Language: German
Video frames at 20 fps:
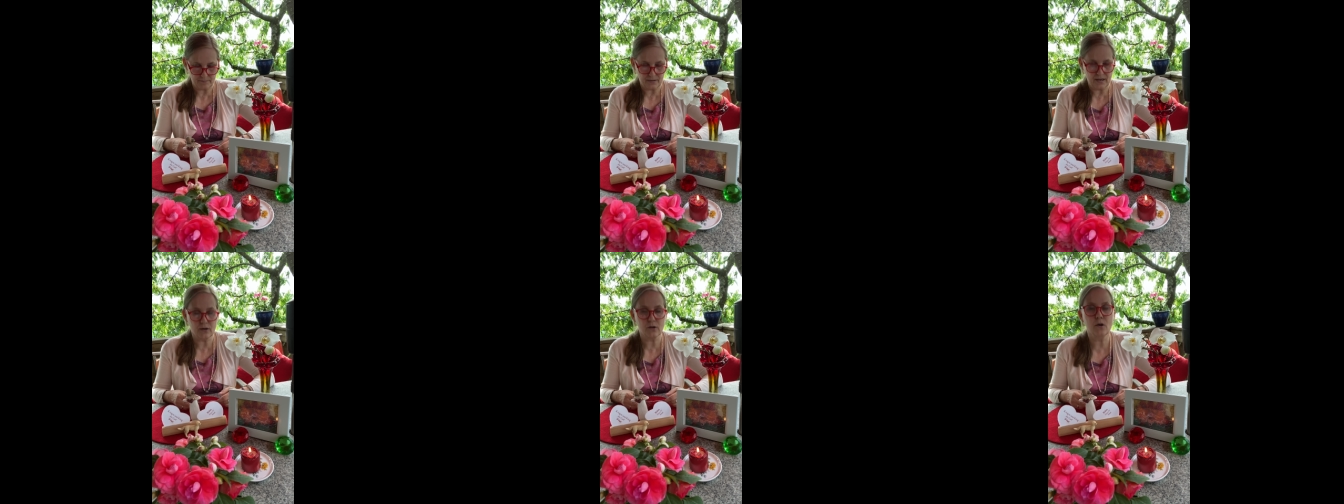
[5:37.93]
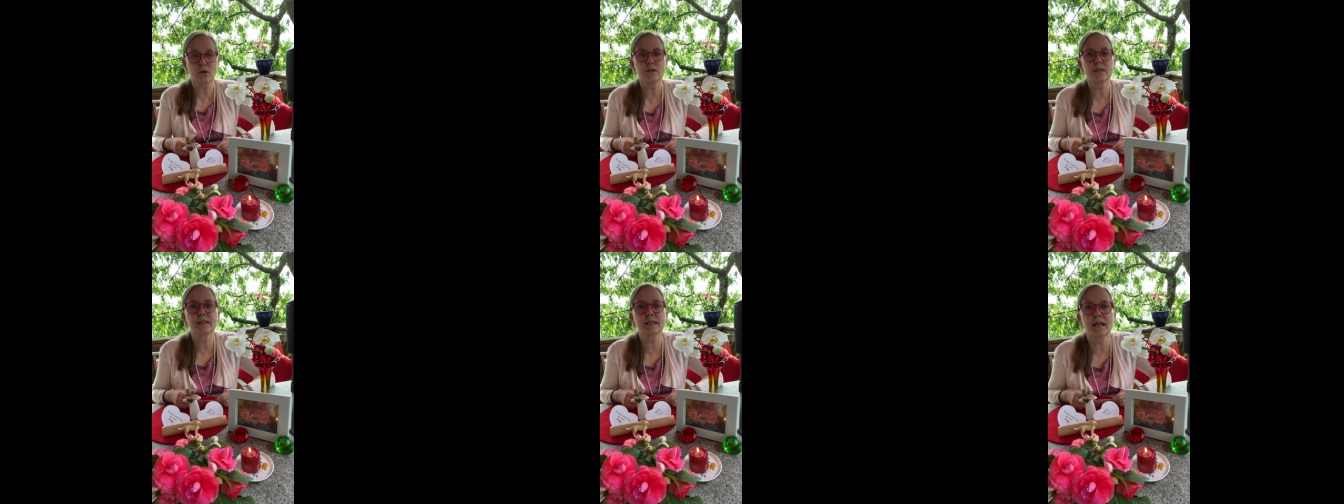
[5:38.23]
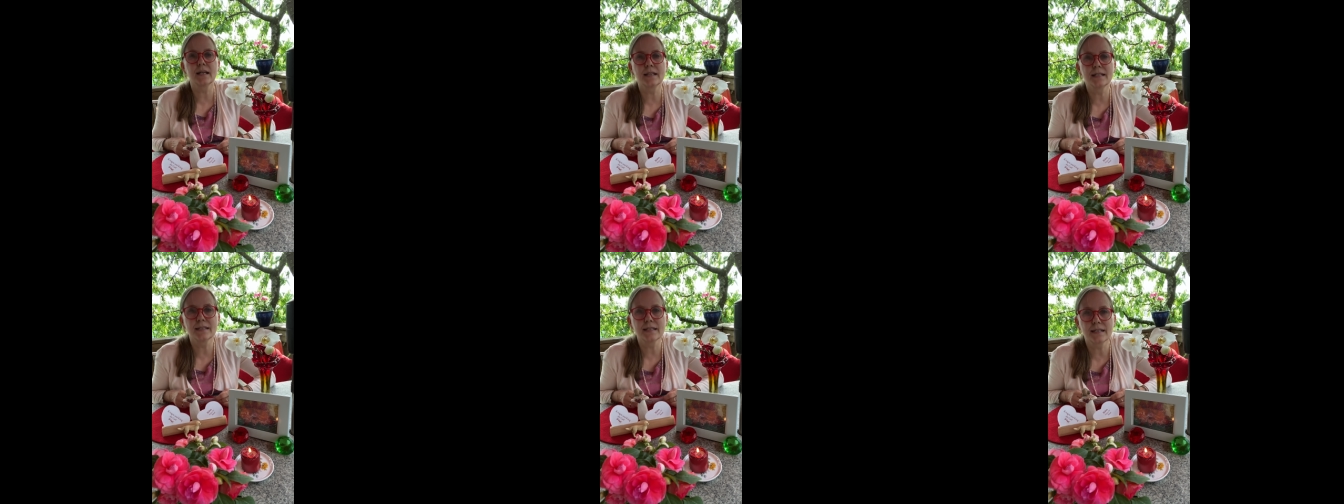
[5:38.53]
paar
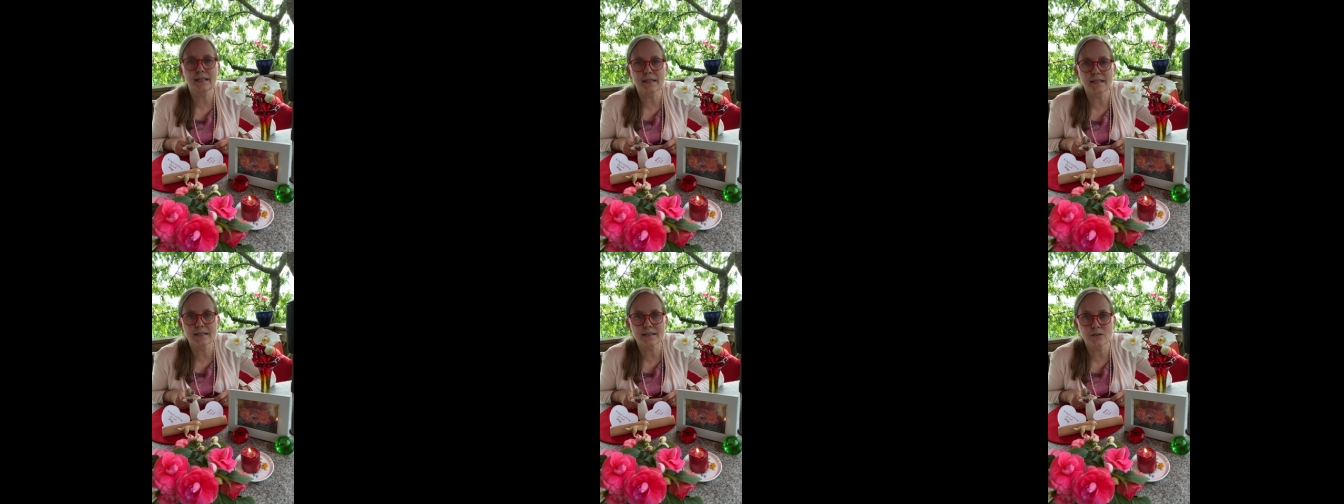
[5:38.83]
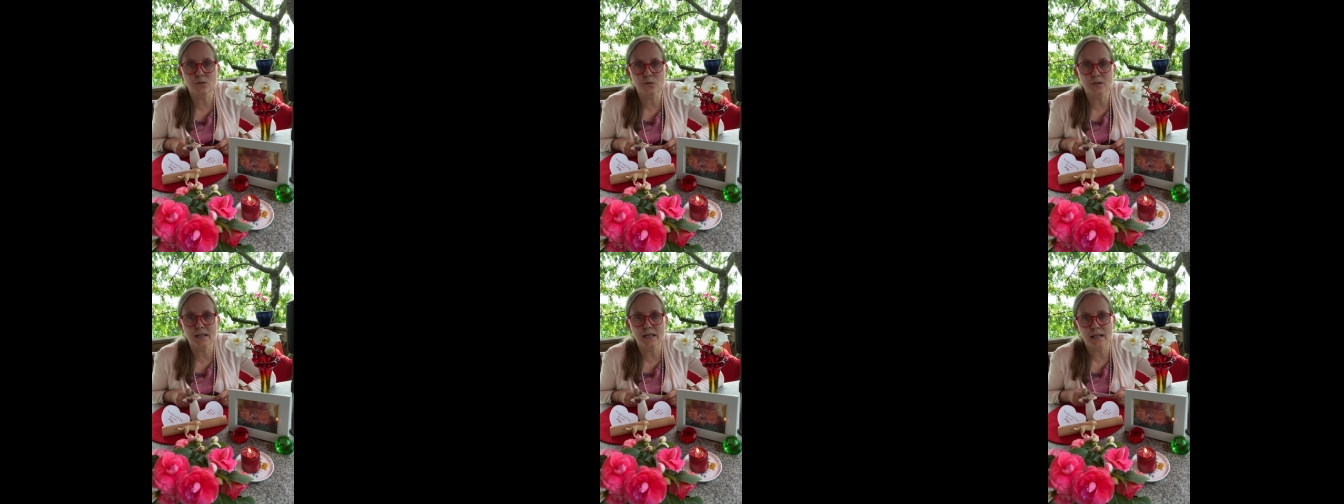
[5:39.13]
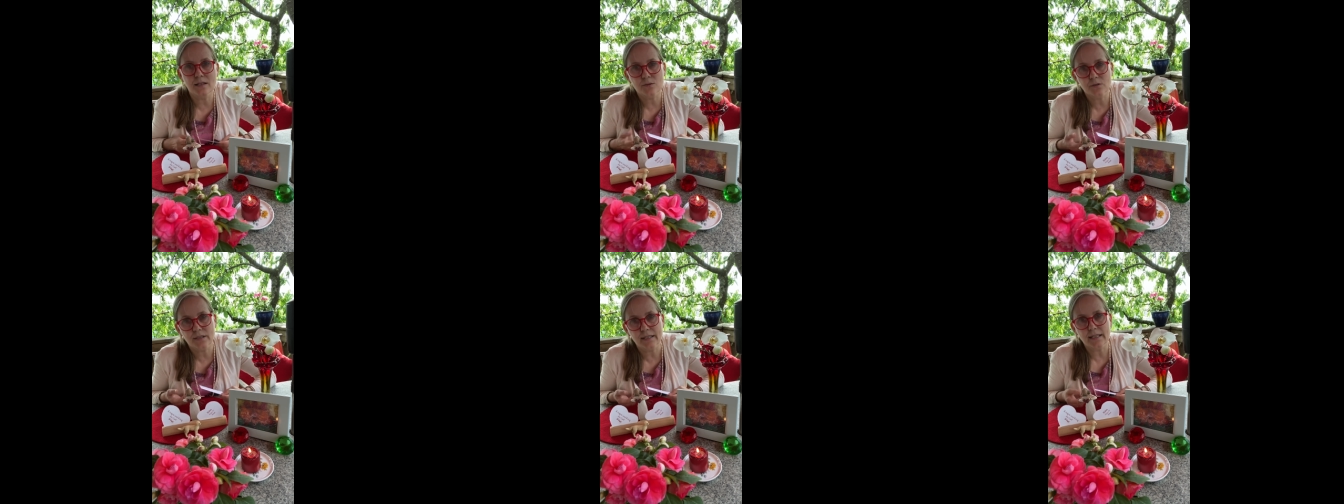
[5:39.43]
Kontraindikationen,
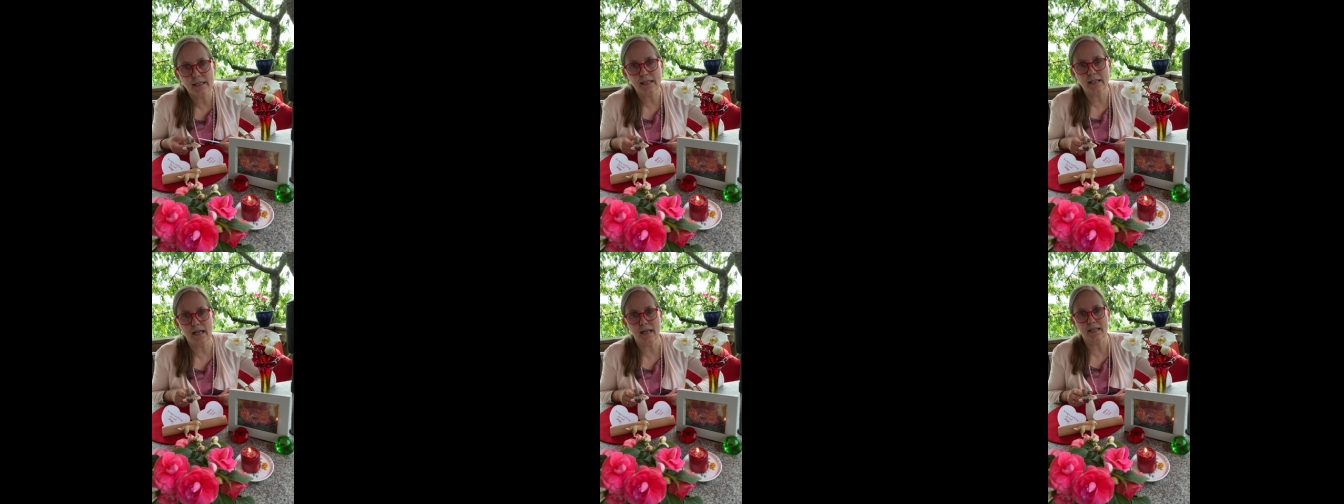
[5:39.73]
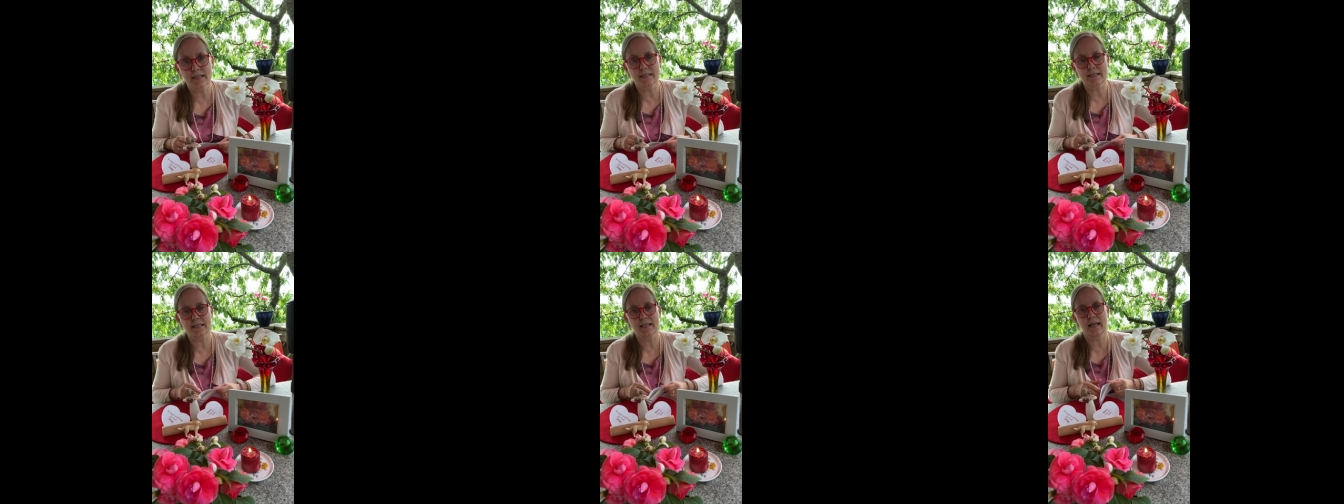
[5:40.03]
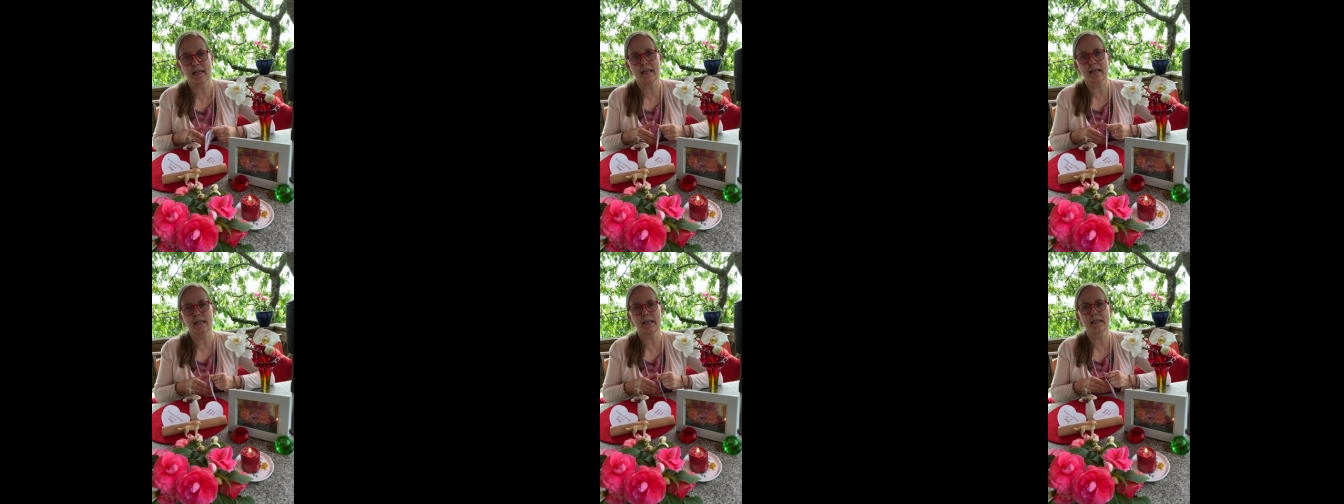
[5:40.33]
also
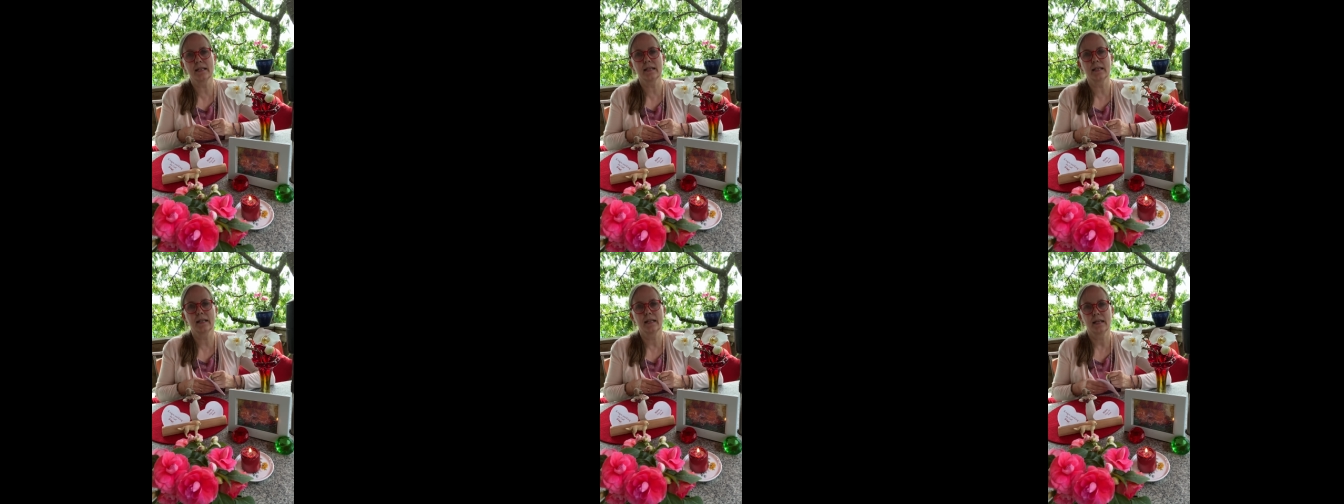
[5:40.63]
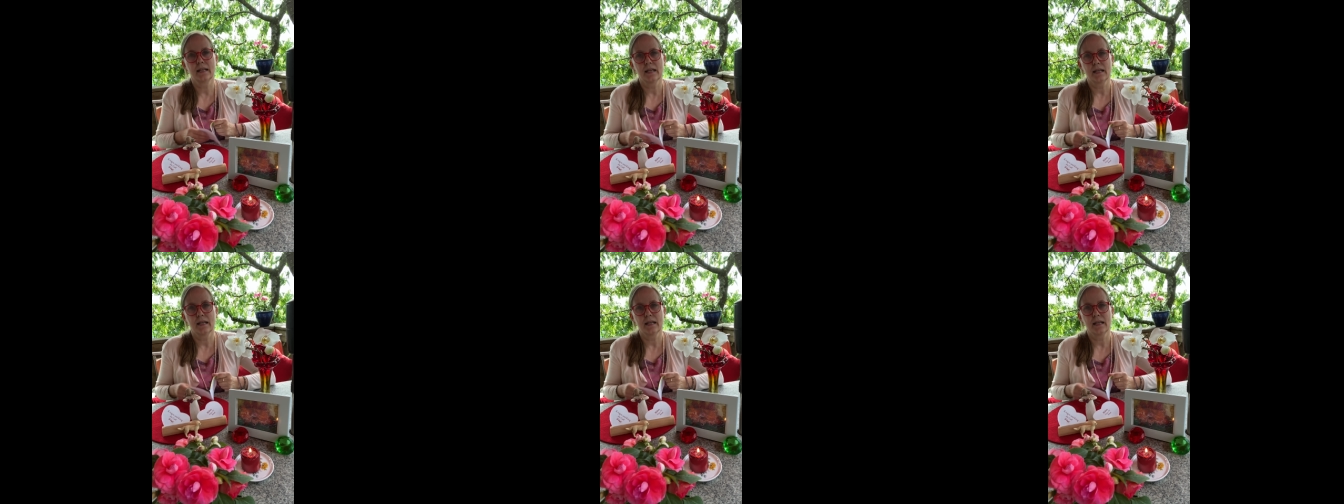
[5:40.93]
Gegenanzeigen